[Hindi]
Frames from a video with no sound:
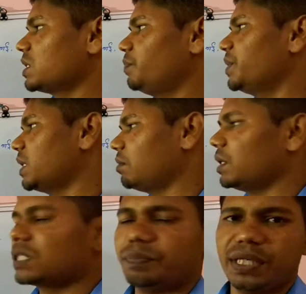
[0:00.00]
सीपी क्या होगा
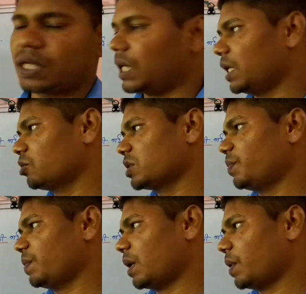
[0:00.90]
सीपी निकालना तो
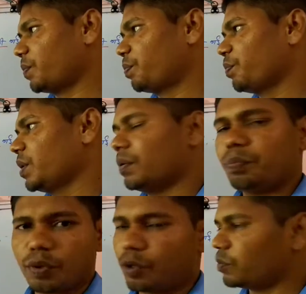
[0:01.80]
सीपी
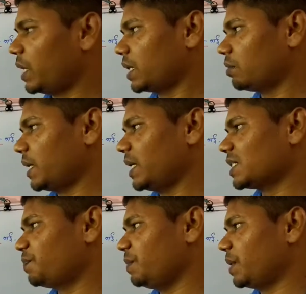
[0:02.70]
बराबर फॉर्मूला क्या होता है
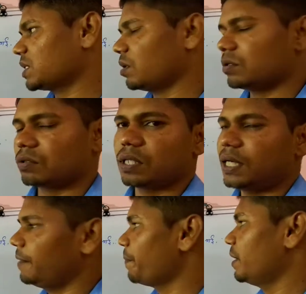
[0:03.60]
एसपी प्लस लॉस होता है